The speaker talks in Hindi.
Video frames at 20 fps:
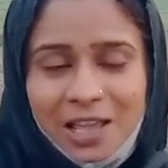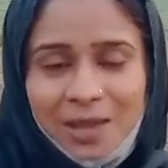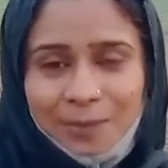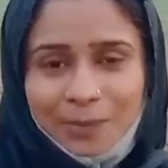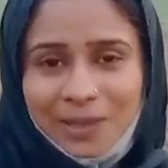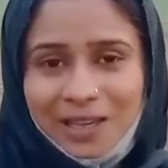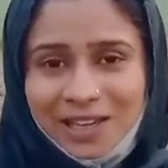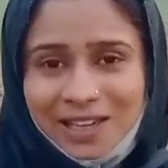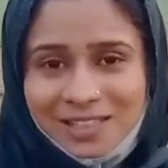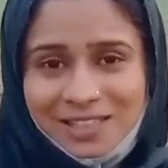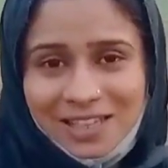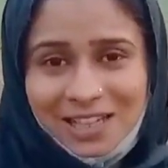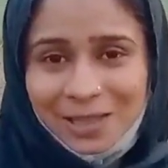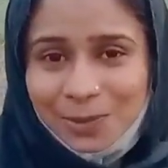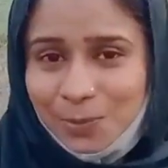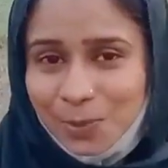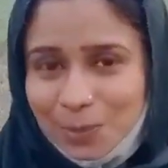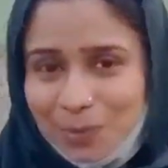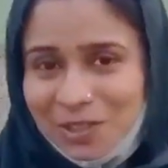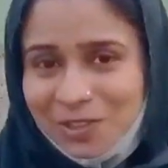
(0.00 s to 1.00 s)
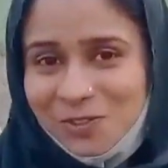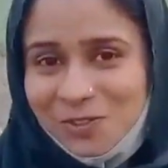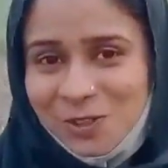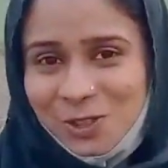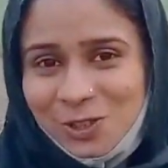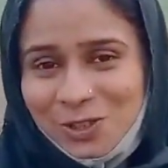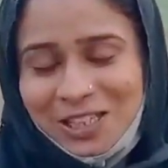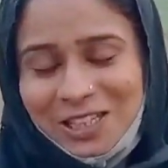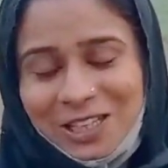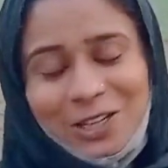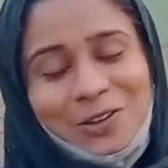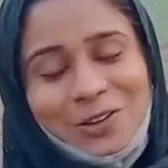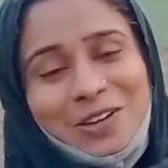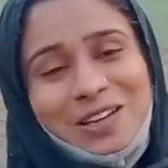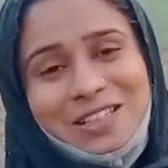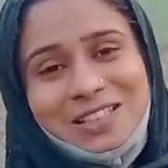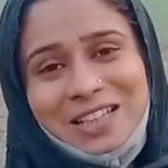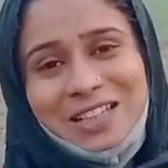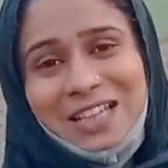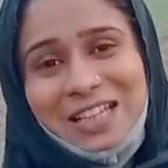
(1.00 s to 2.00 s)
मैं अजान भी मेरी वीडियो देख रहा था
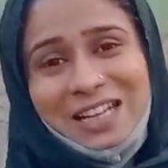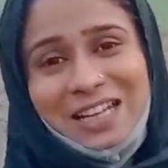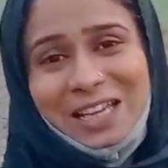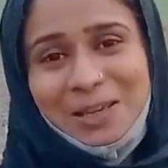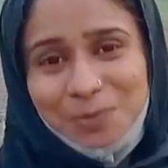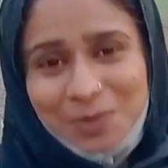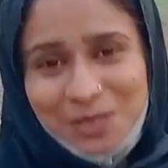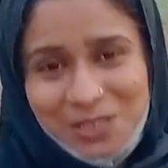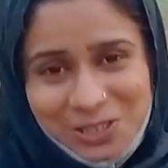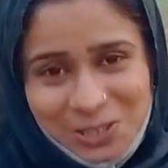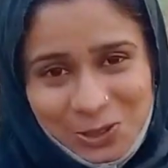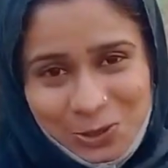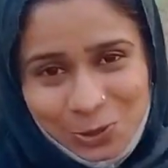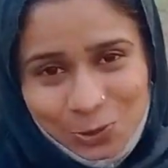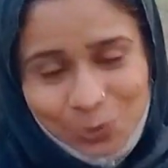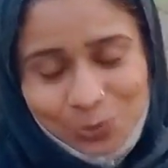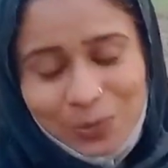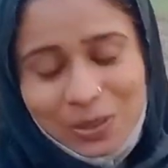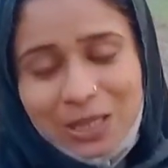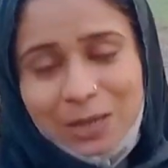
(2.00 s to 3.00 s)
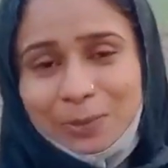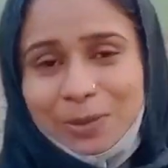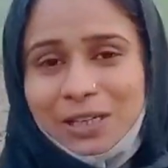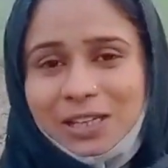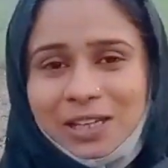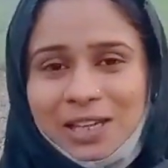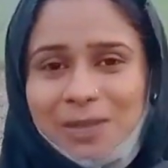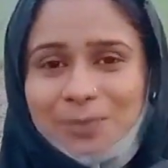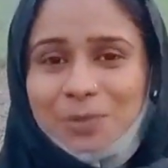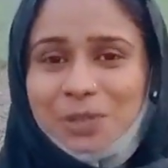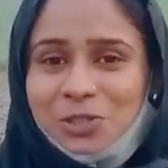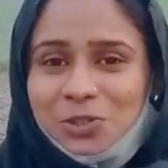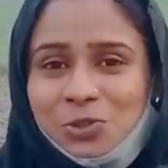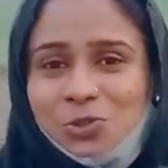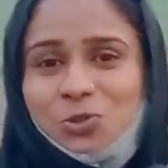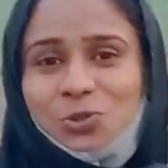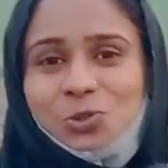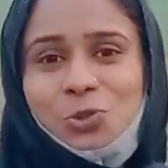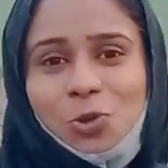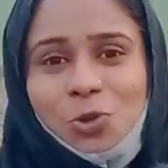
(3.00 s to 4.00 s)
अजान आई मिस यू मेरा बेटा आई मिस यू
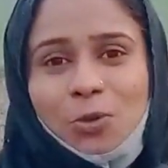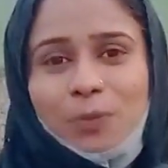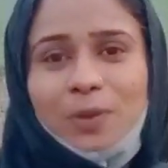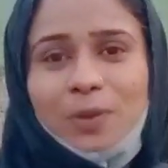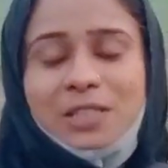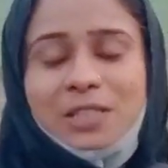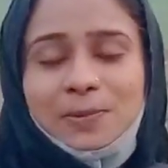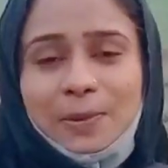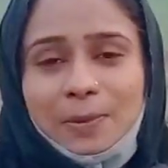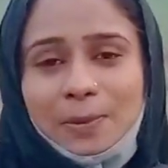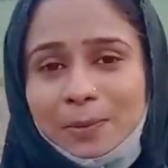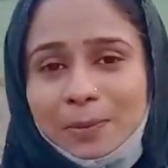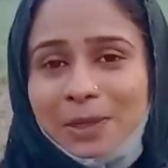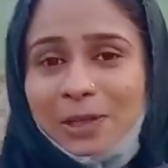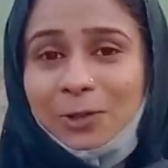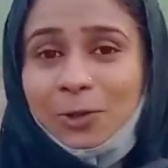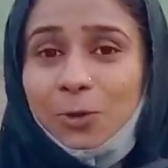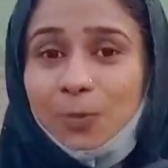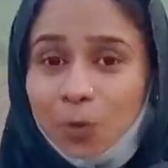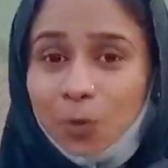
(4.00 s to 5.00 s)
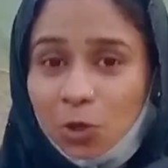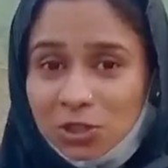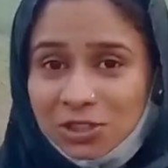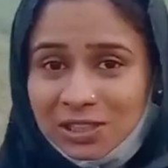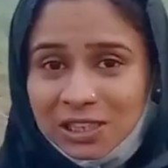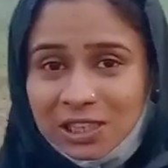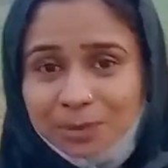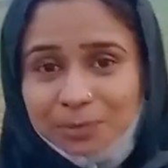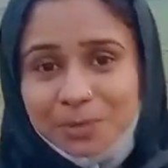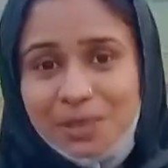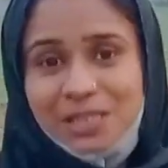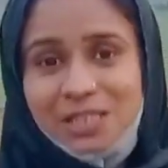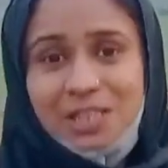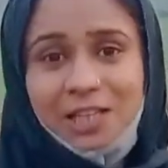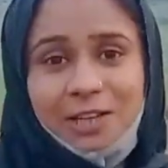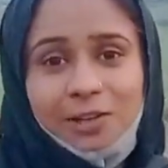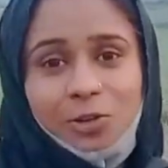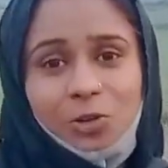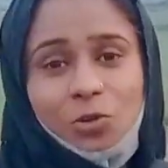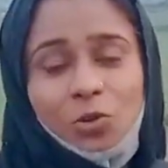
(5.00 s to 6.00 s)
सो मच मैं अपने बेटे को बहुत ज़्यादा मिस
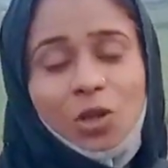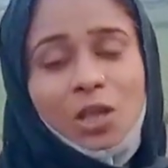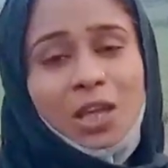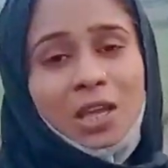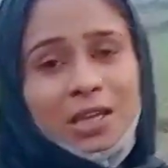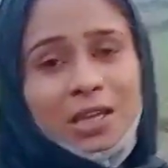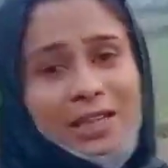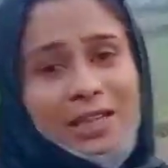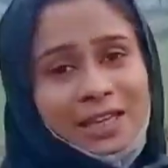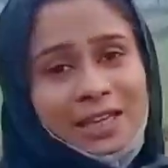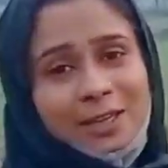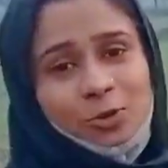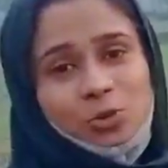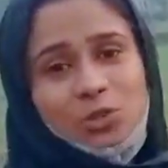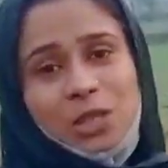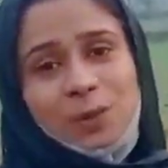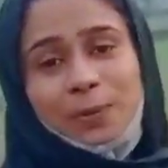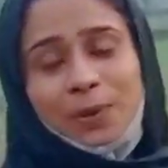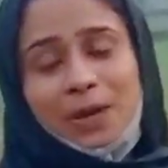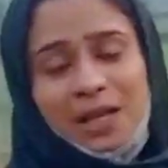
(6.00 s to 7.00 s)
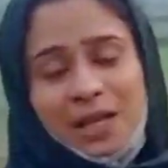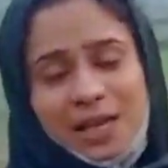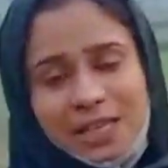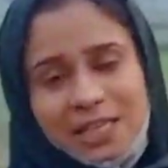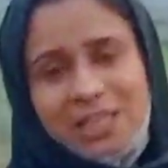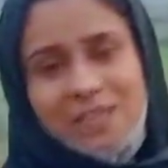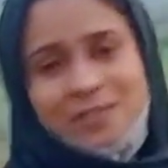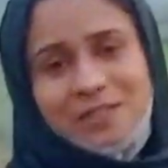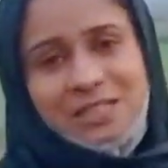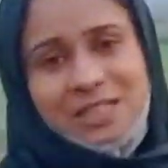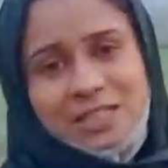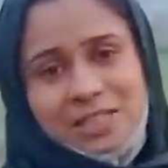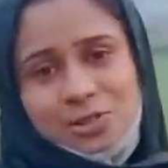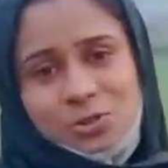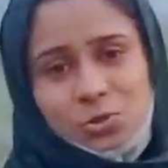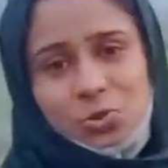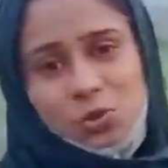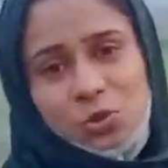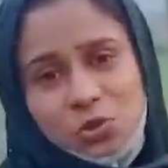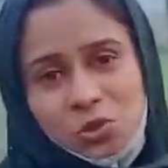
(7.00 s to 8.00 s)
कर रही हूँ ये कि उसकी पढ़ाई की वजह से
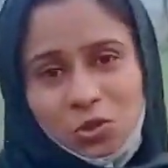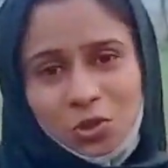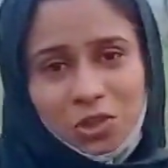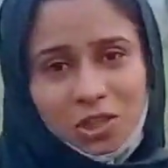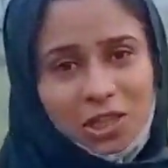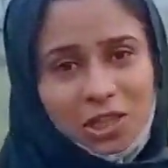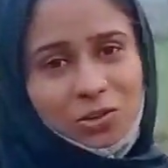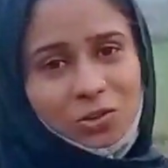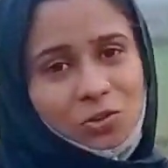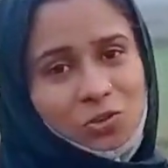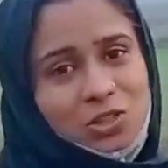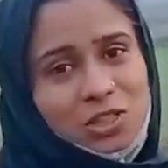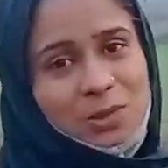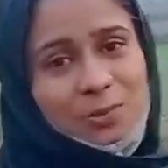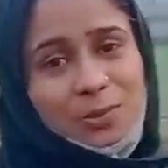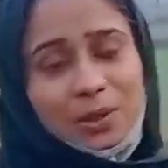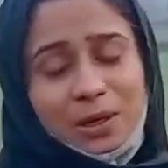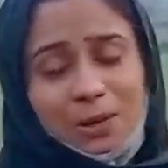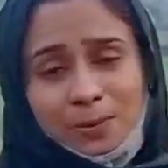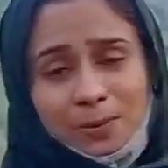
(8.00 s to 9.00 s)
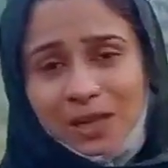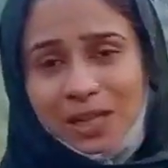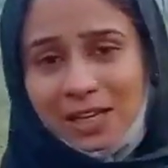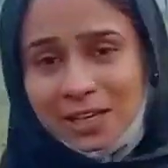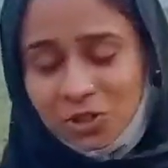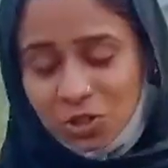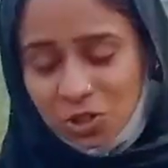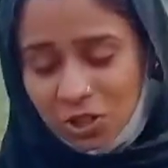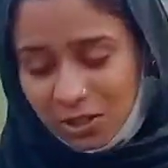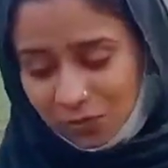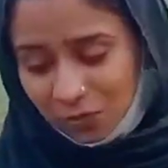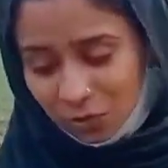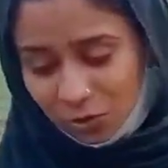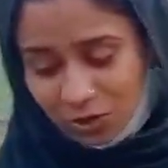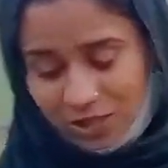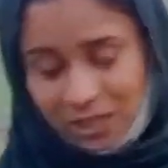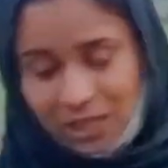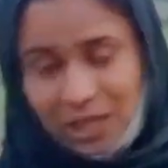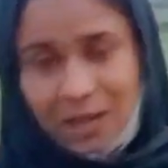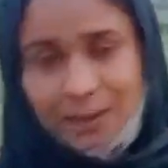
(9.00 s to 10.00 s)
उसको छोड़ कर रही तो उसकी पढ़ाई जो है ना वो
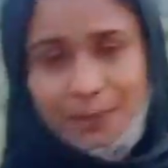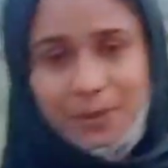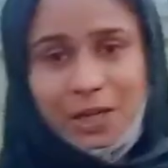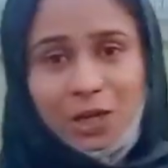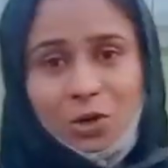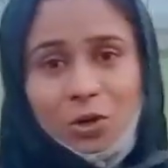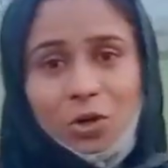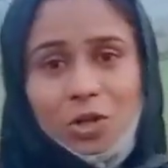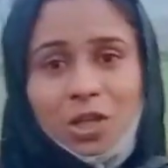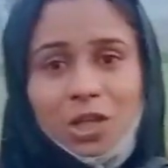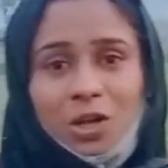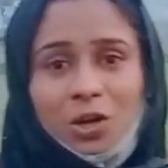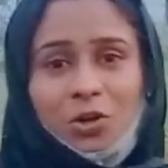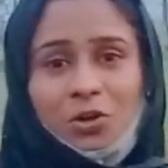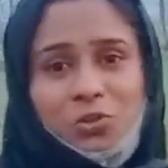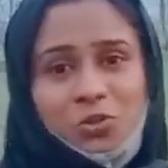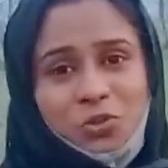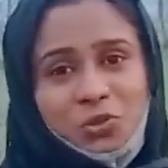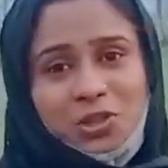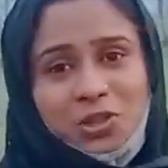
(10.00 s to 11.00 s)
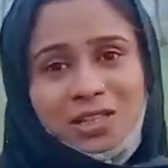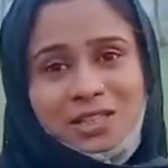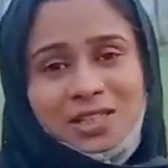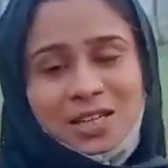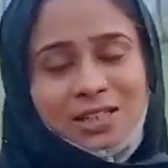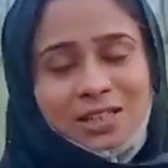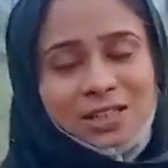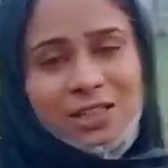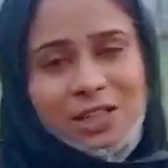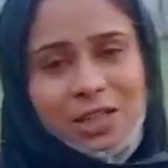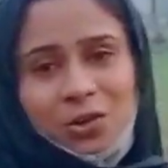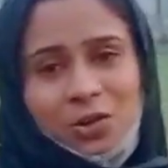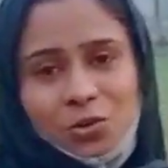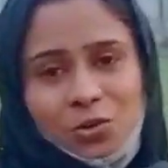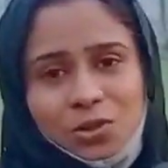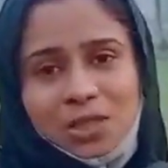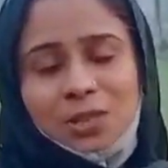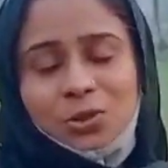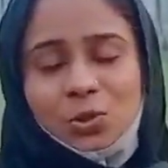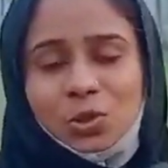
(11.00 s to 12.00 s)
ख़राब ना हो और छुट्टियाँ ज़्यादा ना हो
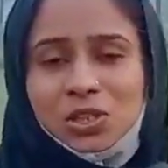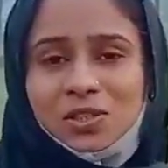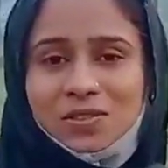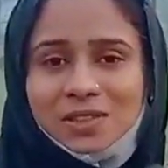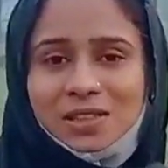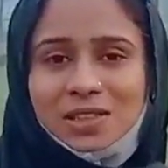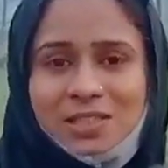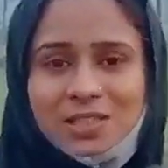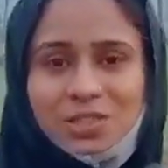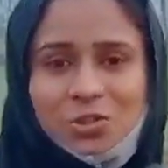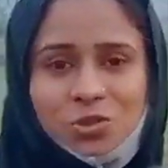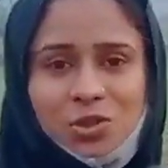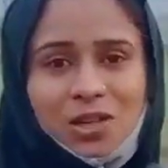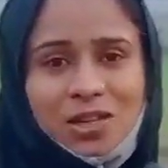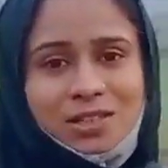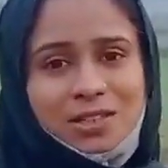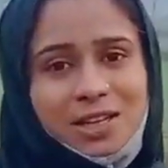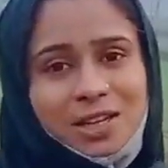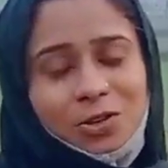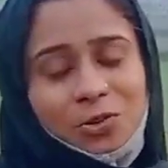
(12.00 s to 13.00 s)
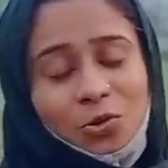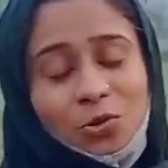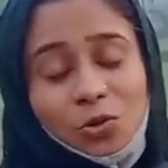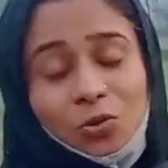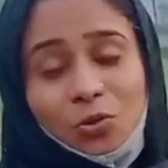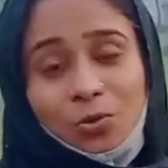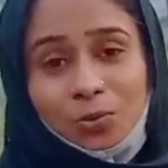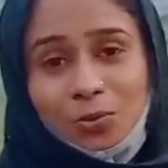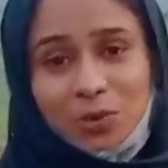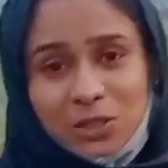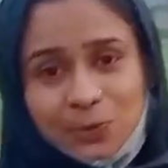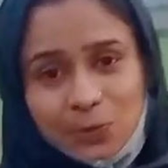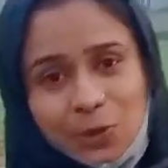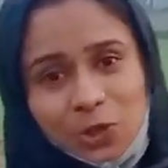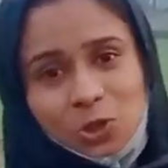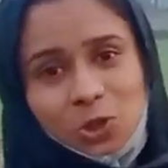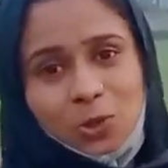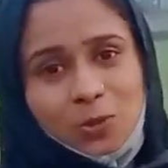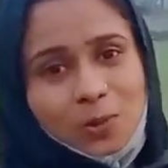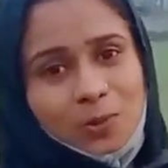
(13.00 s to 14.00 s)
जाए तो इस वजह से जो ना अजान को मजबूरी
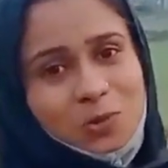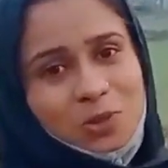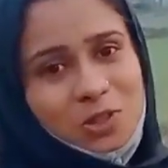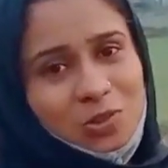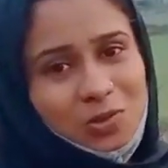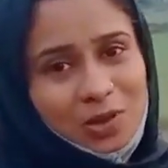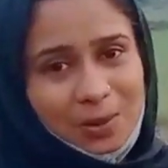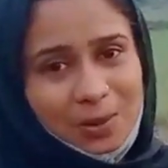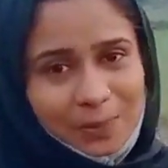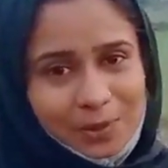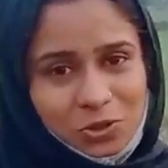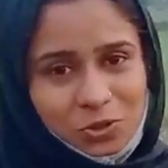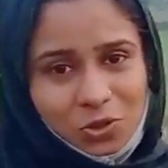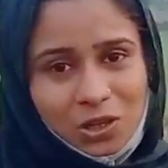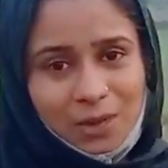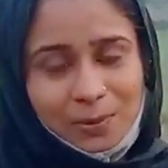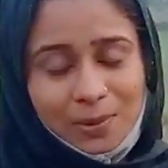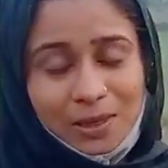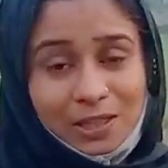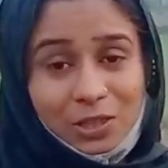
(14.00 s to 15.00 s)
तौर पर मुझे वहाँ पर छोड़ना पड़ा